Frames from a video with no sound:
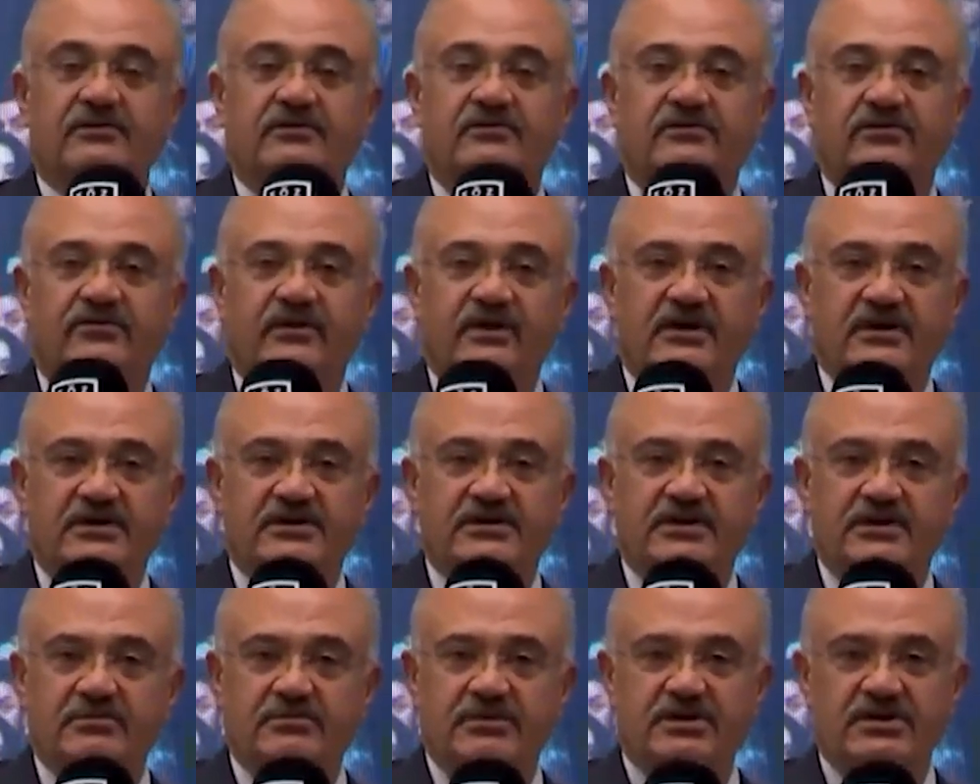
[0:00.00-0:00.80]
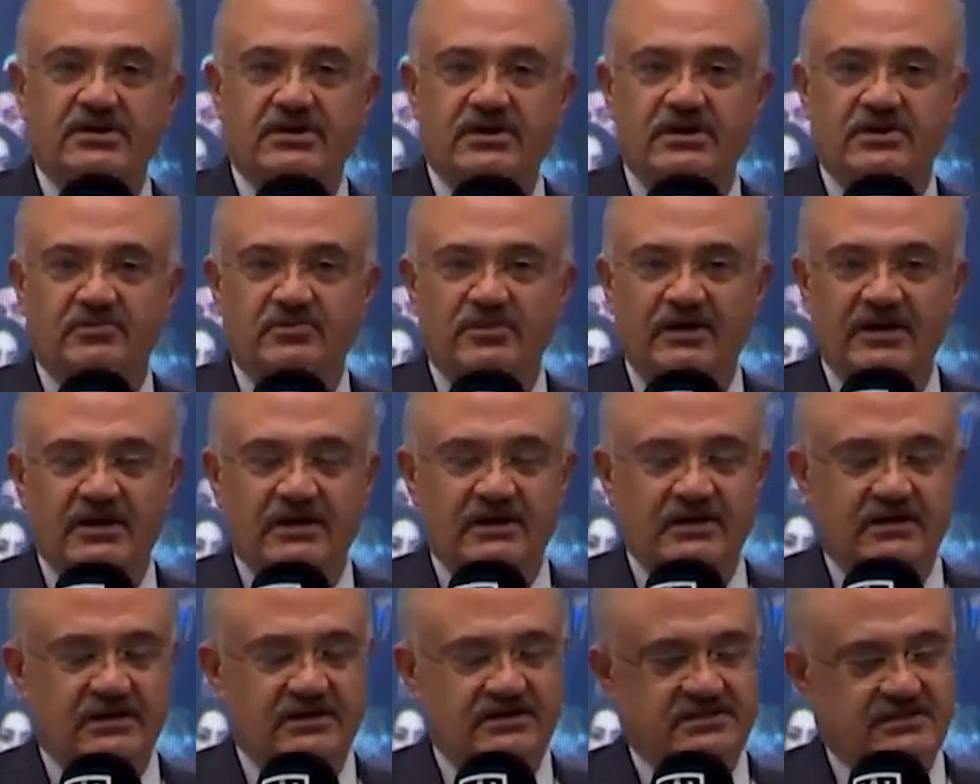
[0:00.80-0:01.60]
ve 2020
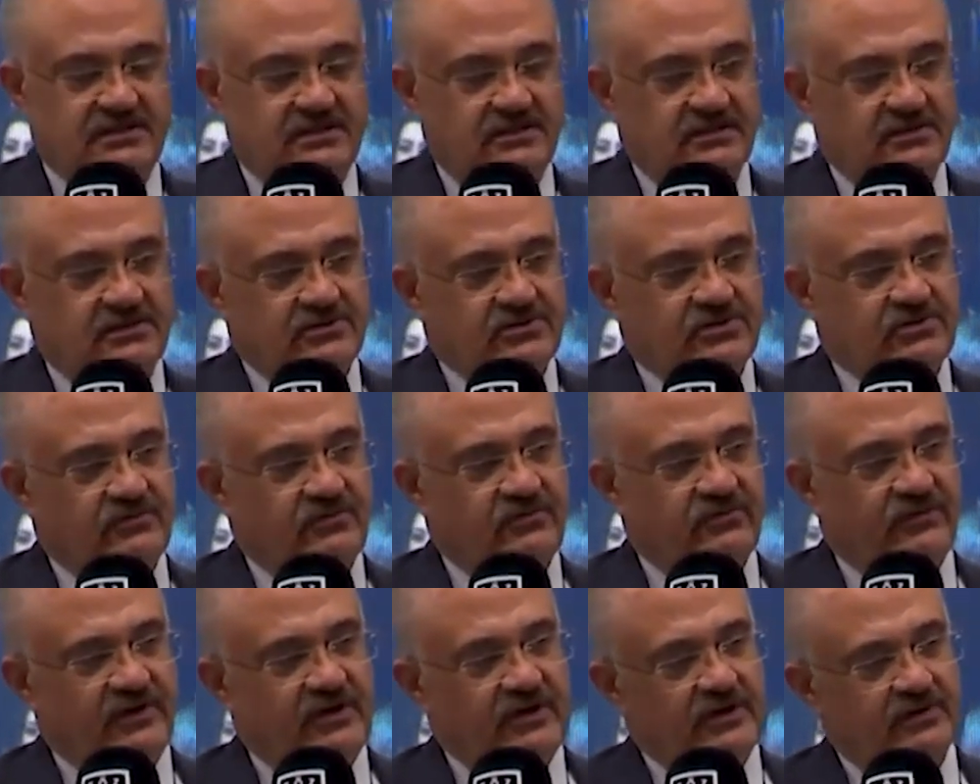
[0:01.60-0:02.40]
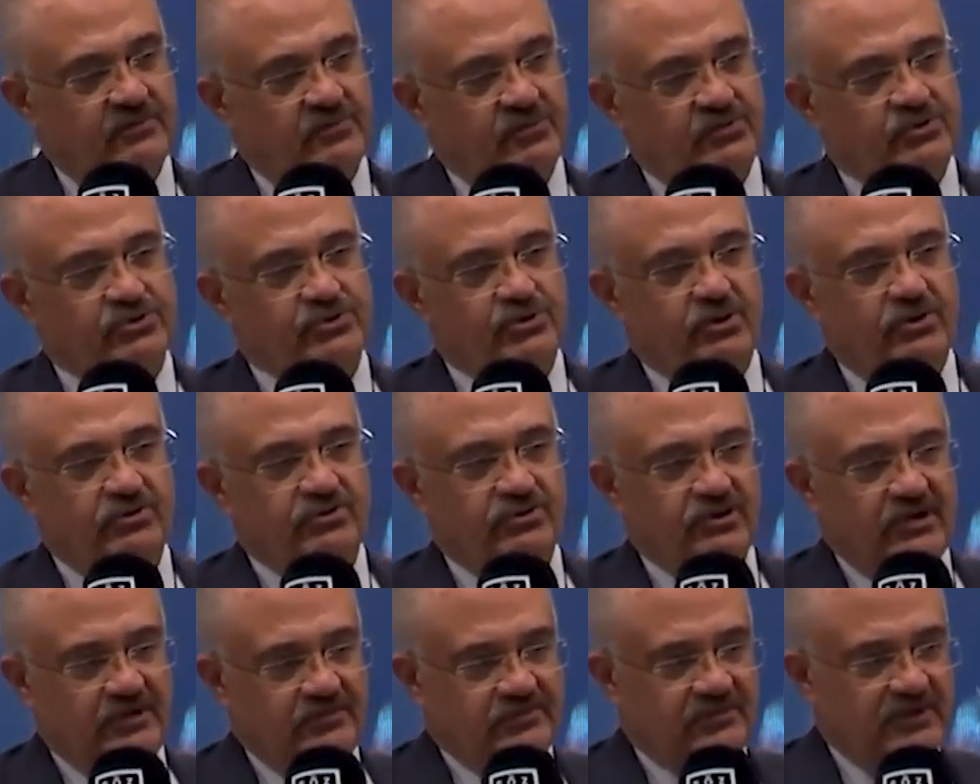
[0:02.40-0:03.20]
Elazığ ve bu
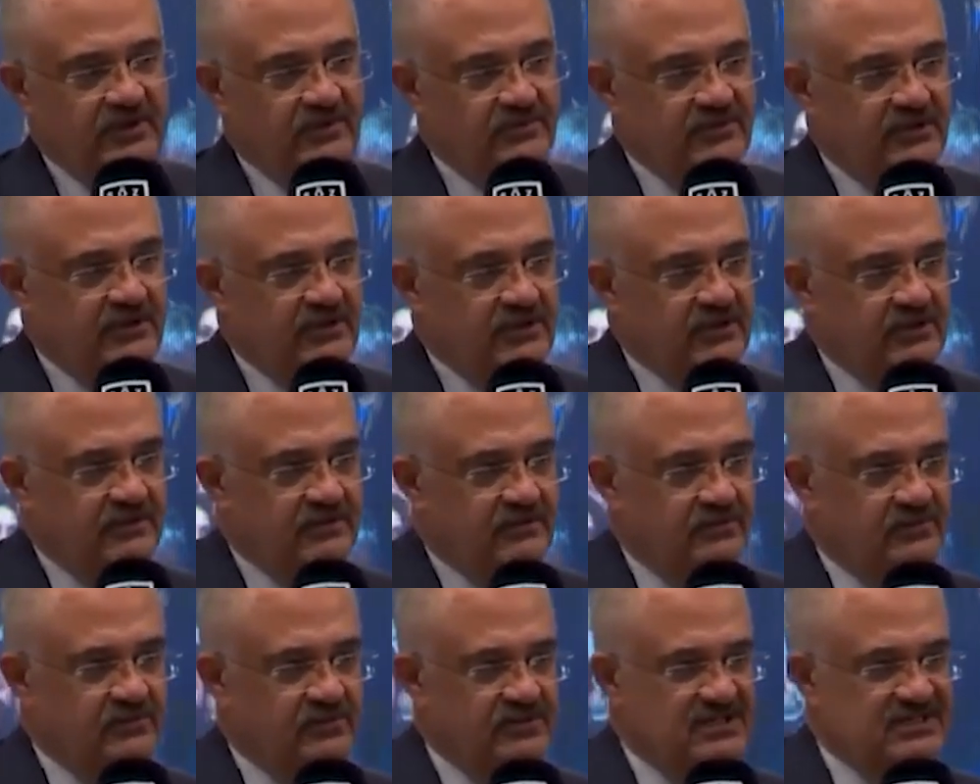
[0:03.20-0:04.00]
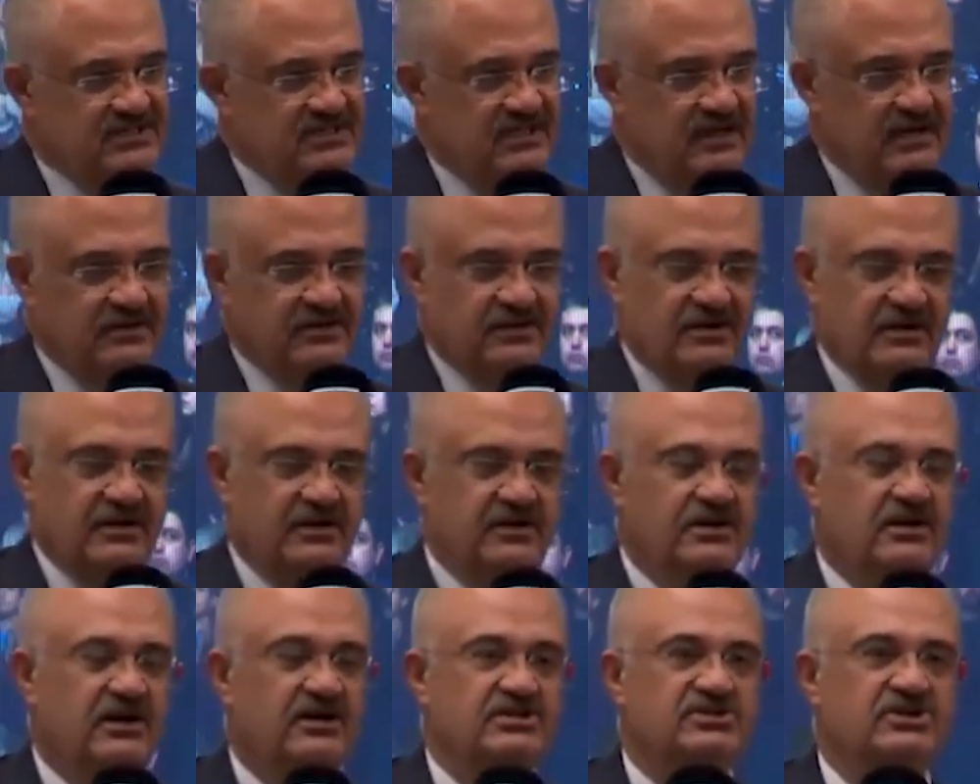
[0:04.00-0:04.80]
son depremi
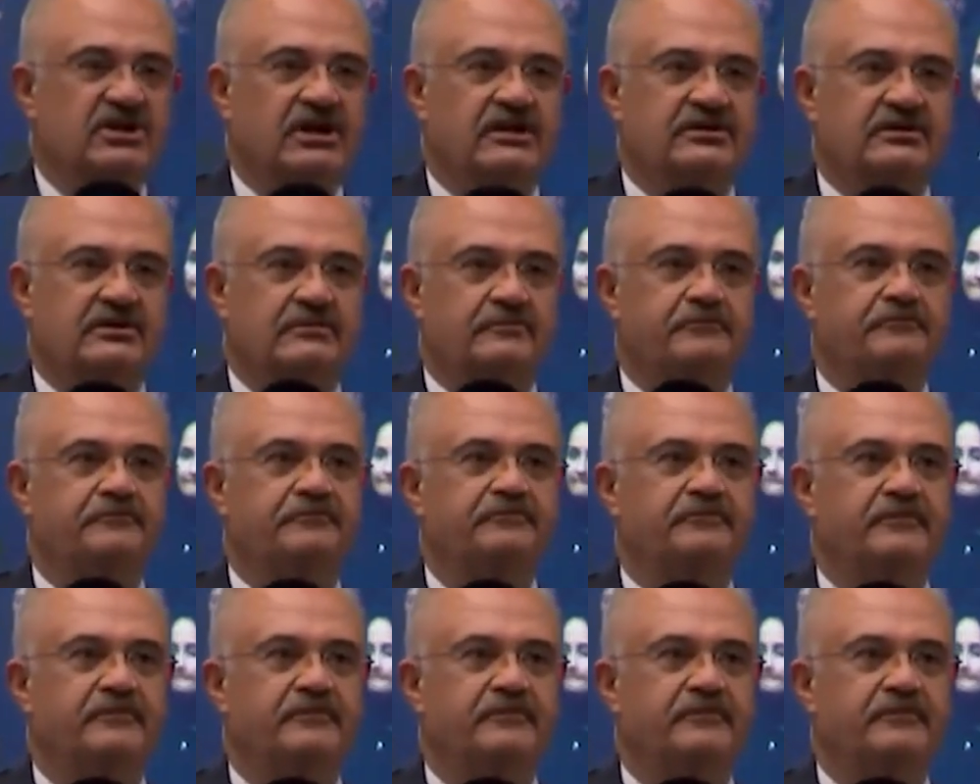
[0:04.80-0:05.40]
bizatihi yaşadım.